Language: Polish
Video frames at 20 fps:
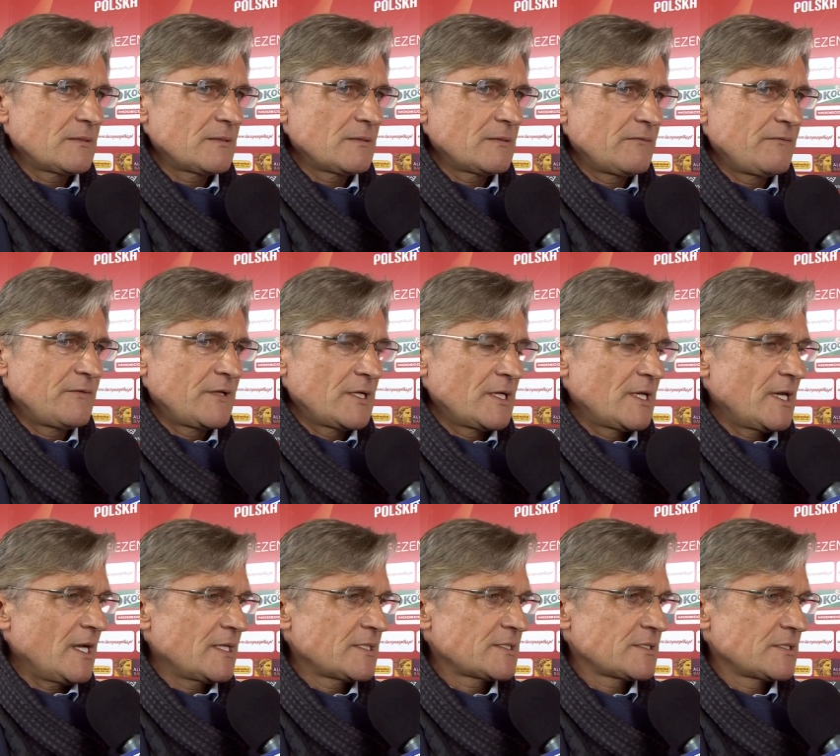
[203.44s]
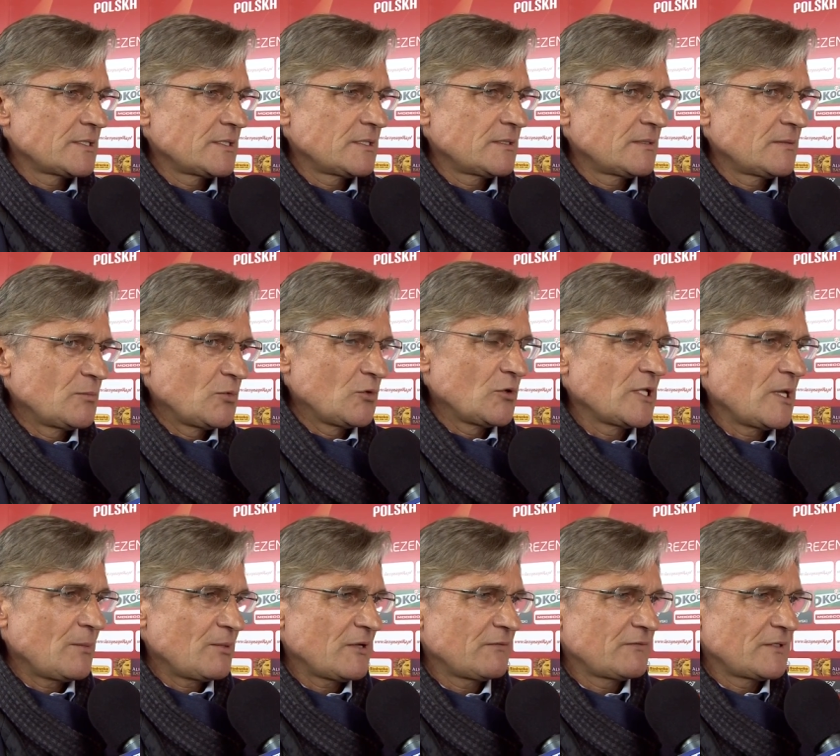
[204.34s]
wiele akcji było
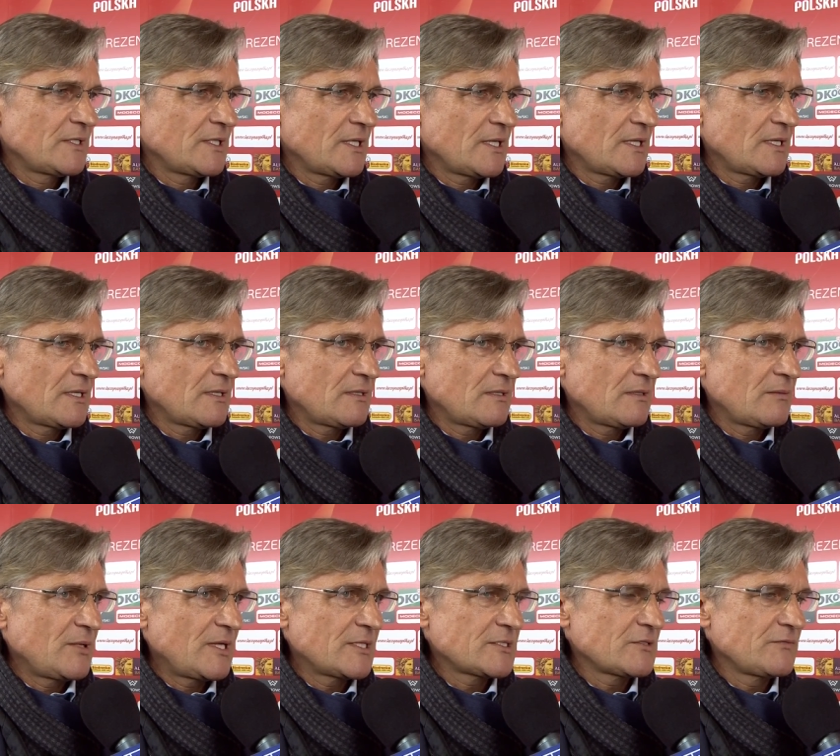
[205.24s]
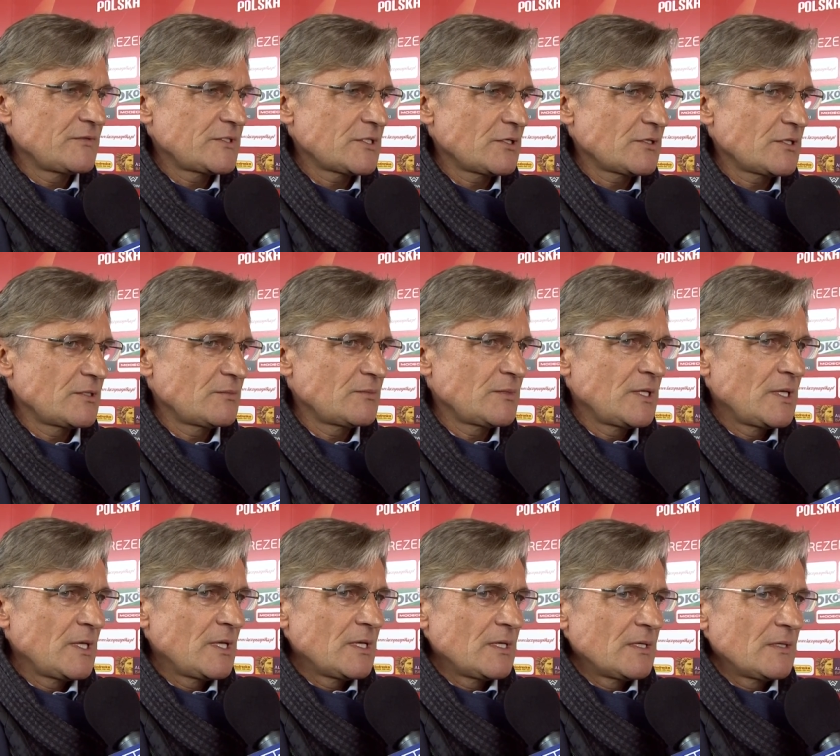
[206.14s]
naprawdę na bardzo wysokim
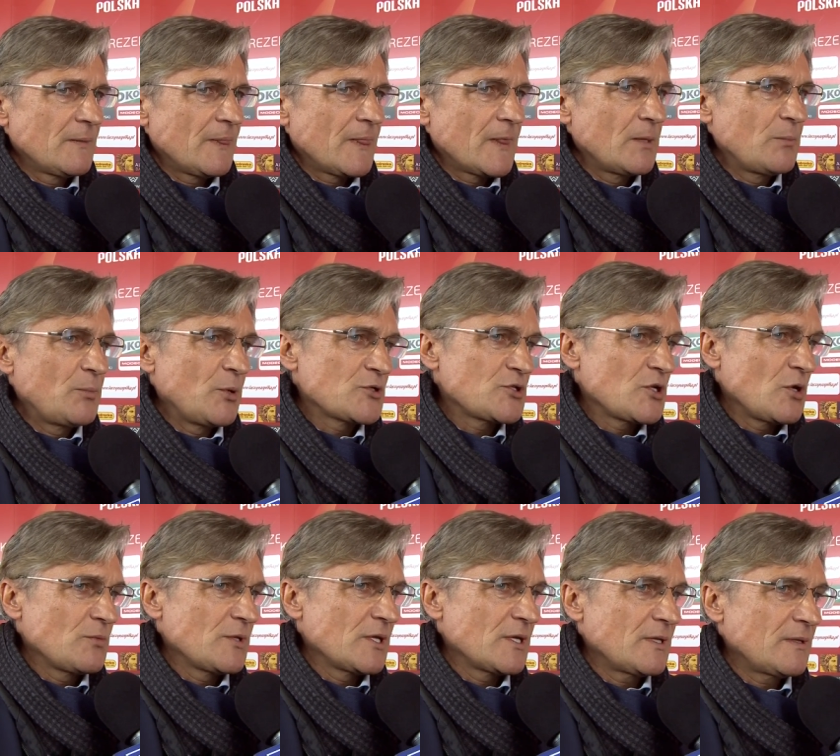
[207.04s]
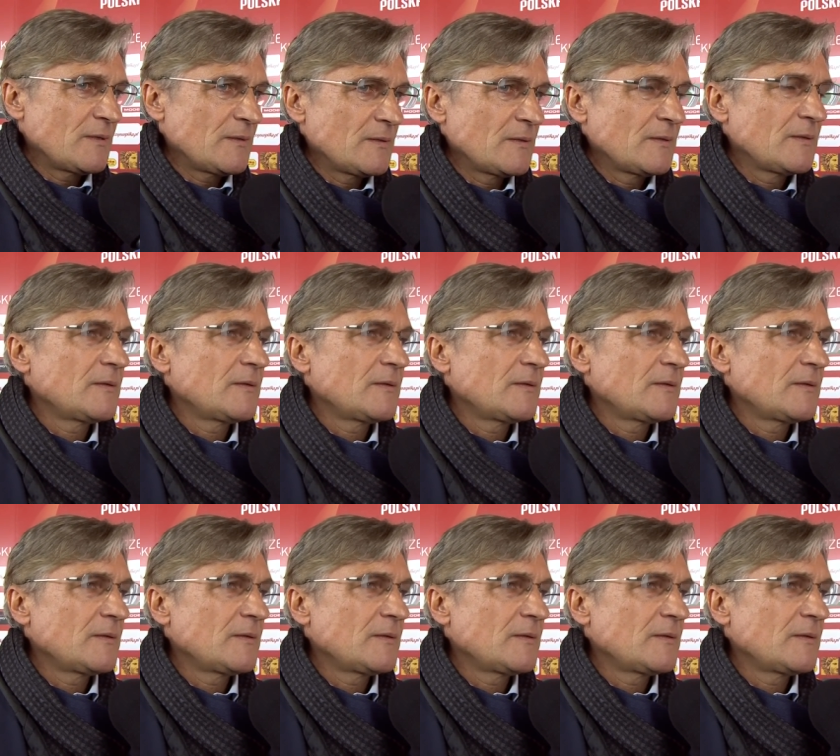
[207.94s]
y, poziomie.